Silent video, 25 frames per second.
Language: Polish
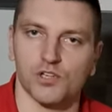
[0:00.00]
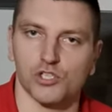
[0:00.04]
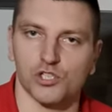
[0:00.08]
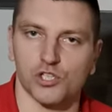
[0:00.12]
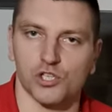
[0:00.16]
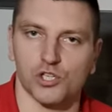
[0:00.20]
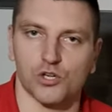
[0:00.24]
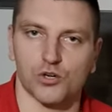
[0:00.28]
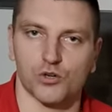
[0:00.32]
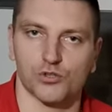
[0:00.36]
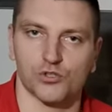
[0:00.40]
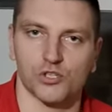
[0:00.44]

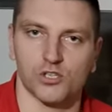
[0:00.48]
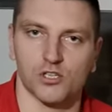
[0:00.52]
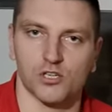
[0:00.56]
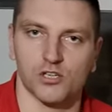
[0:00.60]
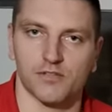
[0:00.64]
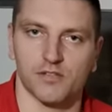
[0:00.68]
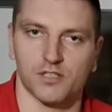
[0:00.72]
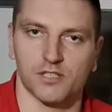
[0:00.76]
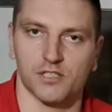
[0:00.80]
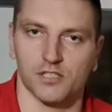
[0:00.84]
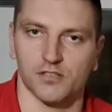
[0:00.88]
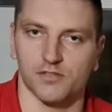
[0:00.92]
jeżeli chodzi o
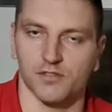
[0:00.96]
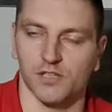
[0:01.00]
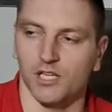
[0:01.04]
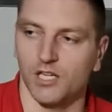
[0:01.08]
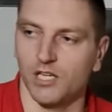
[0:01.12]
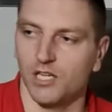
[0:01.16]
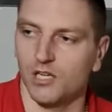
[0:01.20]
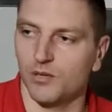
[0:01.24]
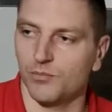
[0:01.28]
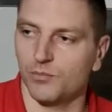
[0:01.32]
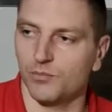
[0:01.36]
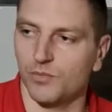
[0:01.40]
lewatywy.
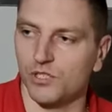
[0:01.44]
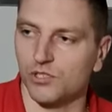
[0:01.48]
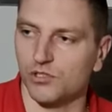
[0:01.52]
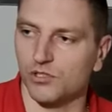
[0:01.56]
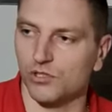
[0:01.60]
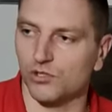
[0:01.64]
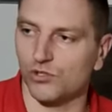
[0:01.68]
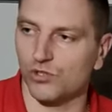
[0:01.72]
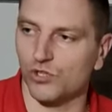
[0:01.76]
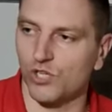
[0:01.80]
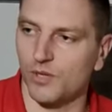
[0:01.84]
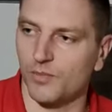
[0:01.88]
My
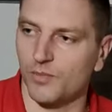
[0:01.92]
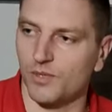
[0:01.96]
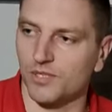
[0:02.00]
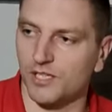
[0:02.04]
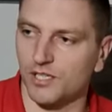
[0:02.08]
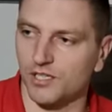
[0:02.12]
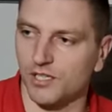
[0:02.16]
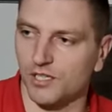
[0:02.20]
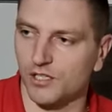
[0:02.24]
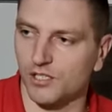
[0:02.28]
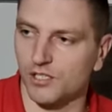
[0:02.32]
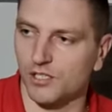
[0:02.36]
stosujemy
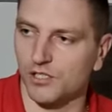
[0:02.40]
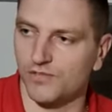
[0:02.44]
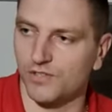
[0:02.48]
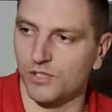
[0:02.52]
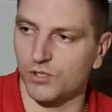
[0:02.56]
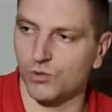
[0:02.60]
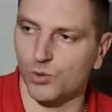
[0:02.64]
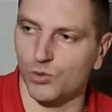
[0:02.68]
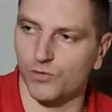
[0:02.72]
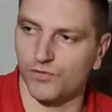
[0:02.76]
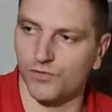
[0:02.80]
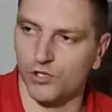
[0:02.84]
takie
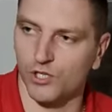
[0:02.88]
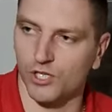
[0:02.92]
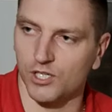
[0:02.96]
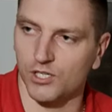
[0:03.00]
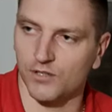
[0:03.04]
zwykłe